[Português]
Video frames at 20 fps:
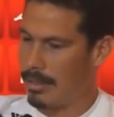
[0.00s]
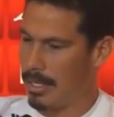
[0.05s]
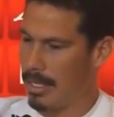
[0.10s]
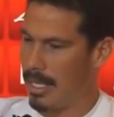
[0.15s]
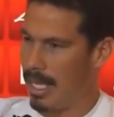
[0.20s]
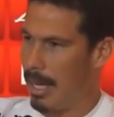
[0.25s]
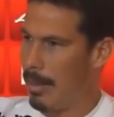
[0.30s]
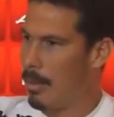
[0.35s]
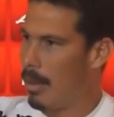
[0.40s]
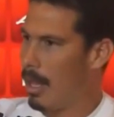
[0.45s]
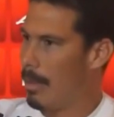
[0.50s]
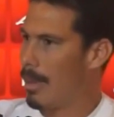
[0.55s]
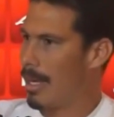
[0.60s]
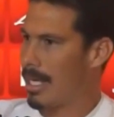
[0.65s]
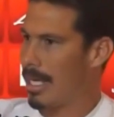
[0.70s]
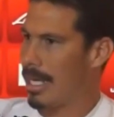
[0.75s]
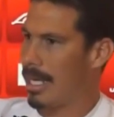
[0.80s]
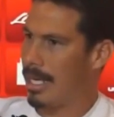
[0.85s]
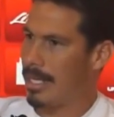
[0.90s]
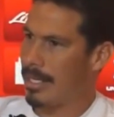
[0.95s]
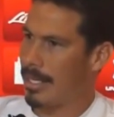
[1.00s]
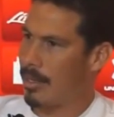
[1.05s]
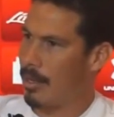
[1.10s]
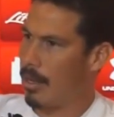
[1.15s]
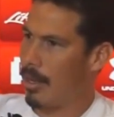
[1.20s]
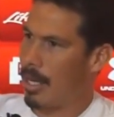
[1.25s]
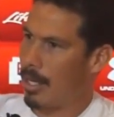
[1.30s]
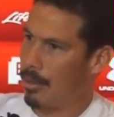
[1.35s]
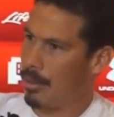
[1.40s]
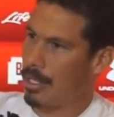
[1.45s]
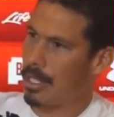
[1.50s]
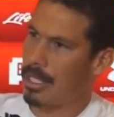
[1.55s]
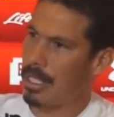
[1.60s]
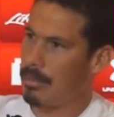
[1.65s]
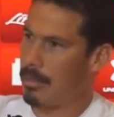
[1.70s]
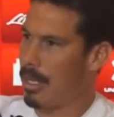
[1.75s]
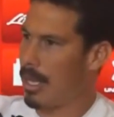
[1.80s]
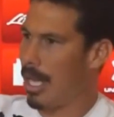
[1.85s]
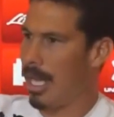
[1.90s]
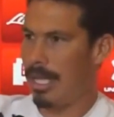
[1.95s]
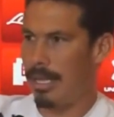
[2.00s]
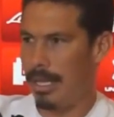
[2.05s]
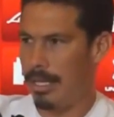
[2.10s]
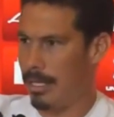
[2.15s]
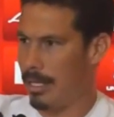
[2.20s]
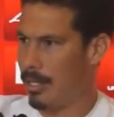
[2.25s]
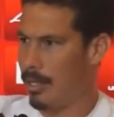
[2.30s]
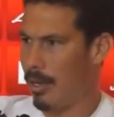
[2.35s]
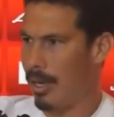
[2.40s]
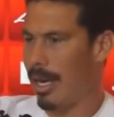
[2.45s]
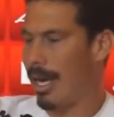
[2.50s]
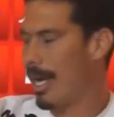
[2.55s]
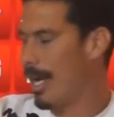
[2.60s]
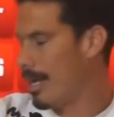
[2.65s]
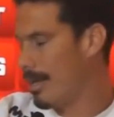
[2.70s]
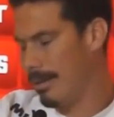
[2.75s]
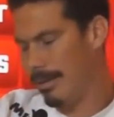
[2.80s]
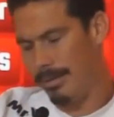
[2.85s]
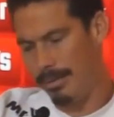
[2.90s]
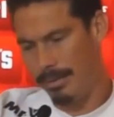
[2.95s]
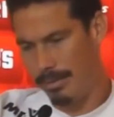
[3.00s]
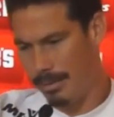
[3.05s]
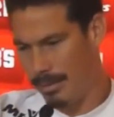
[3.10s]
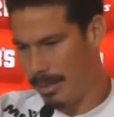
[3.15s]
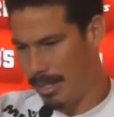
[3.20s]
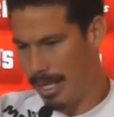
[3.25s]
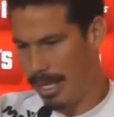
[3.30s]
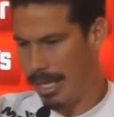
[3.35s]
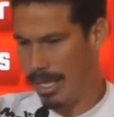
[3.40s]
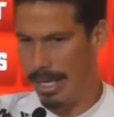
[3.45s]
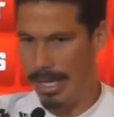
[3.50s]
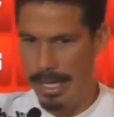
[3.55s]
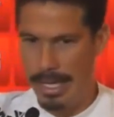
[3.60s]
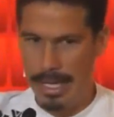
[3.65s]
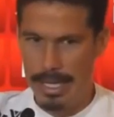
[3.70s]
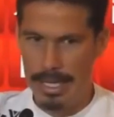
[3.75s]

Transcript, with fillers: Você dá a bola pra criança, coloca dois times lá e deixa jogar e. Né?